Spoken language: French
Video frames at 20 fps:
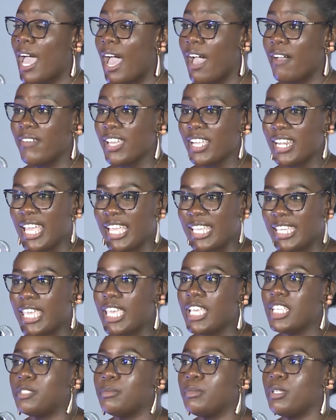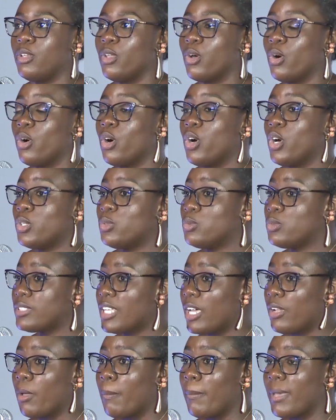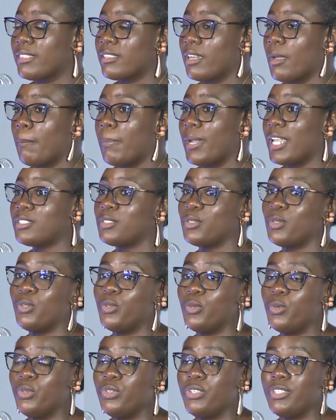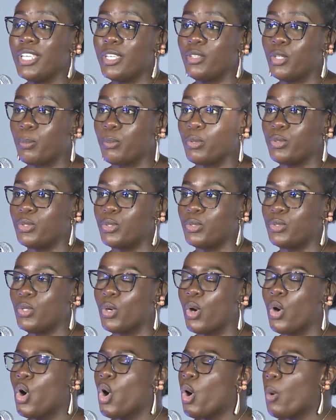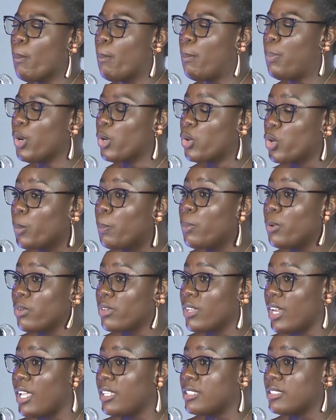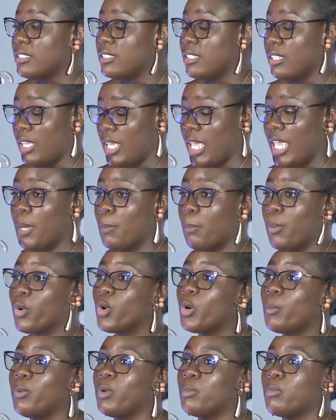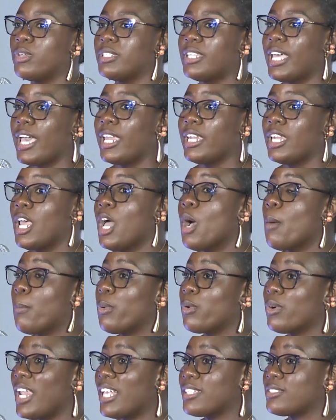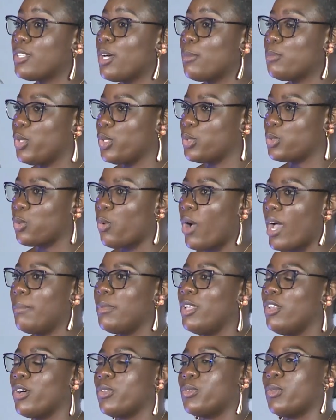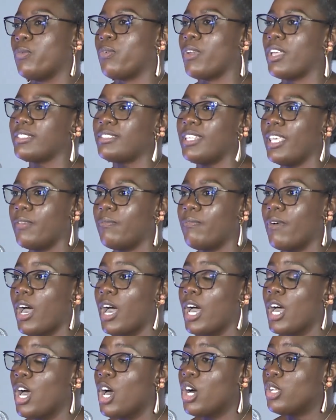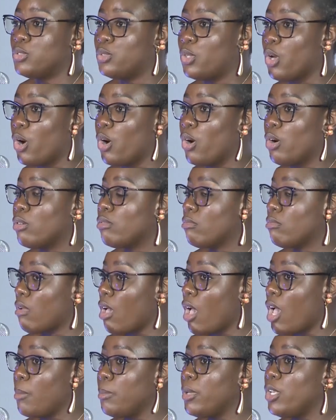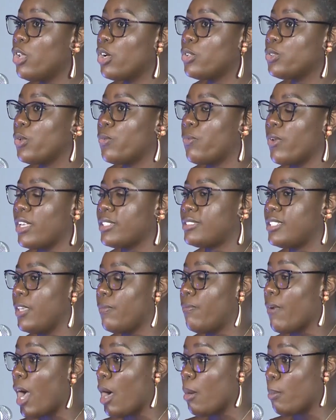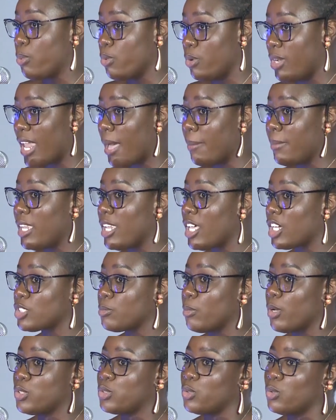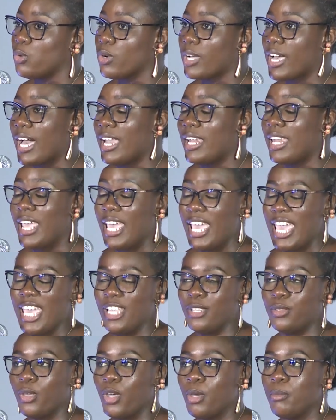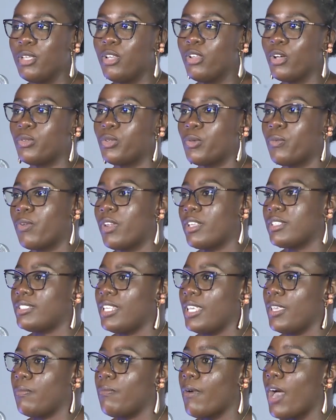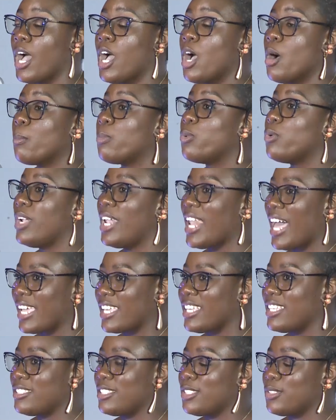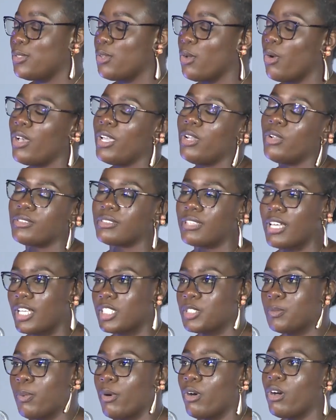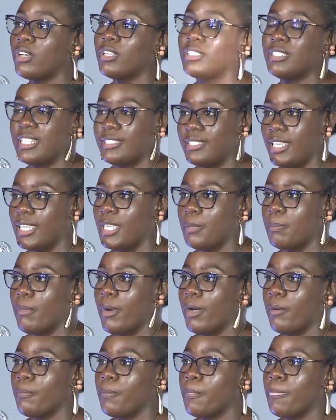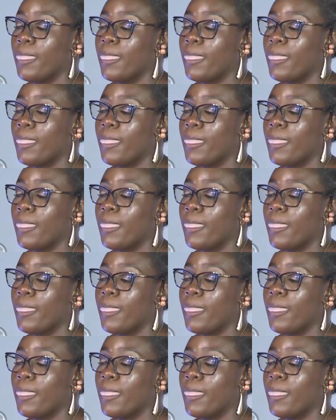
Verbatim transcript: Avec les 15 millions, nous allons mettre en place une unité de production beaucoup plus grande et beaucoup plus moderne pour la somme de 3 millions de francs CFA, dont 1 million de francs CFA pour l'aménagement du local et 2 millions de francs CFA pour l'acquisition et le transport des équipements.